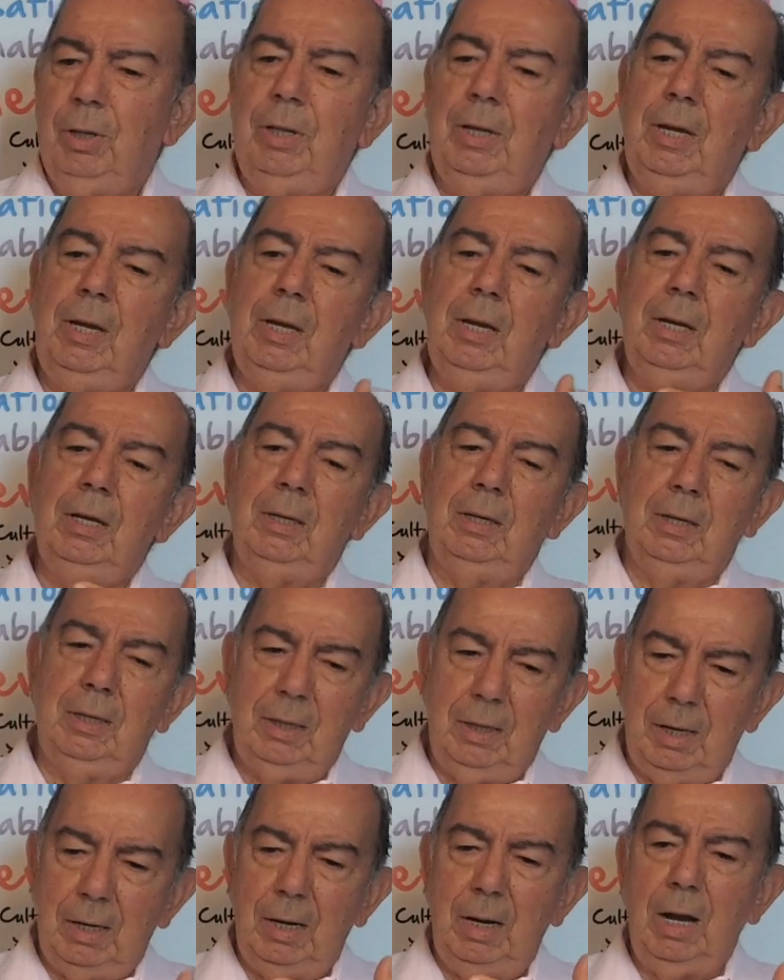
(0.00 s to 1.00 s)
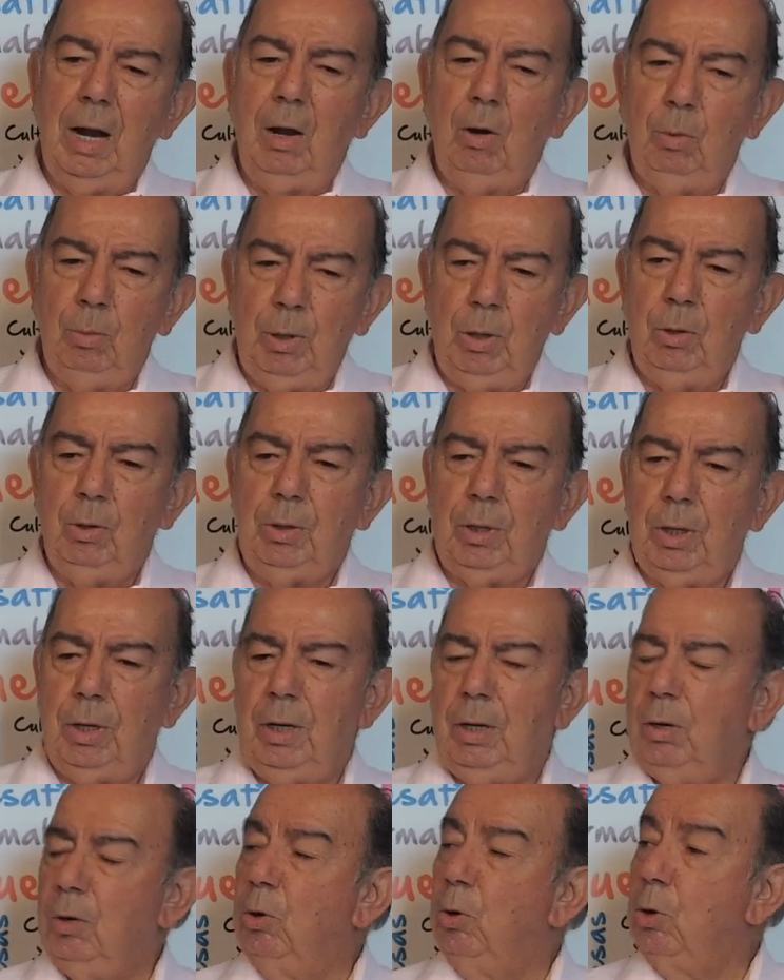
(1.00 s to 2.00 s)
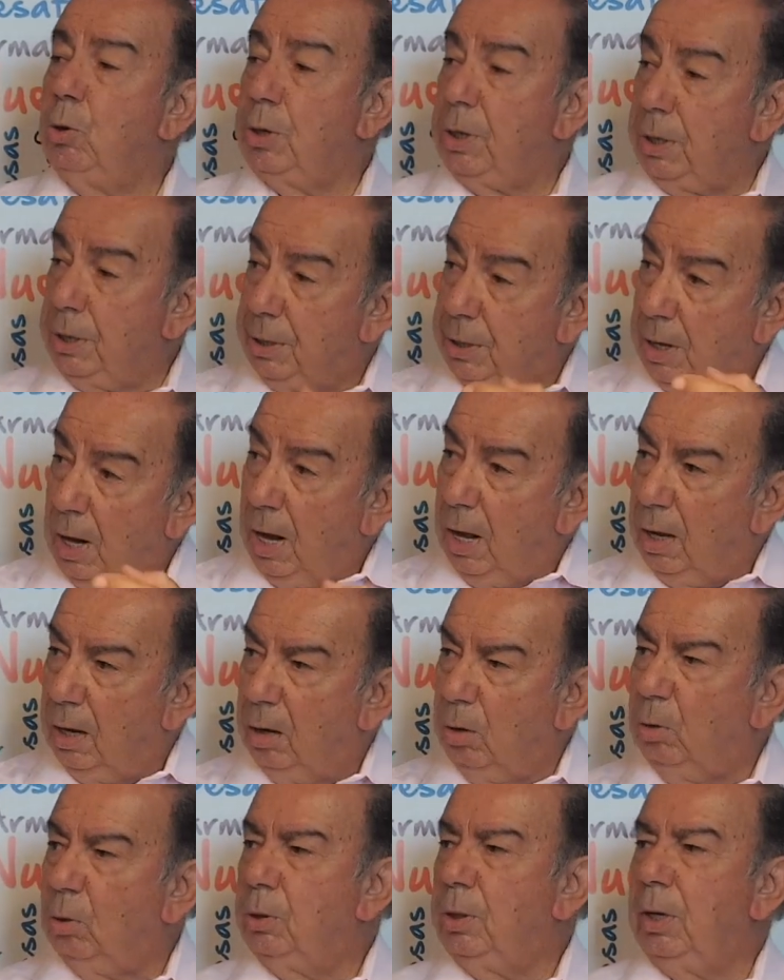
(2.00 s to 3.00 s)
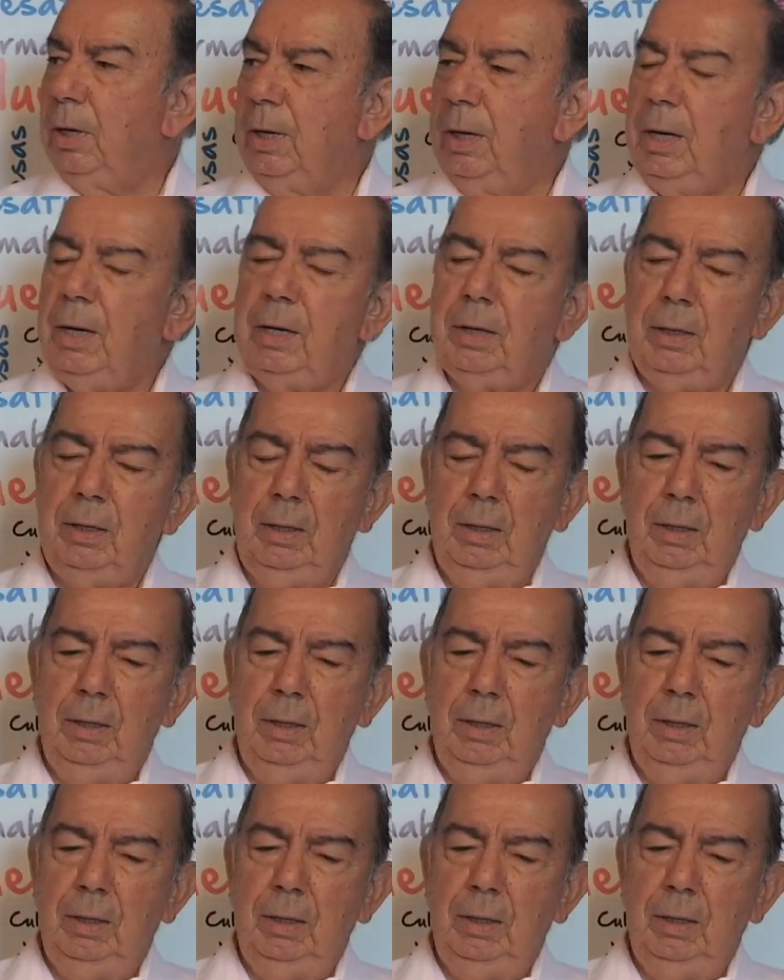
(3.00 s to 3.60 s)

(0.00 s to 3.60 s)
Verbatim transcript: de querer a lo menos tener otra entrada o tener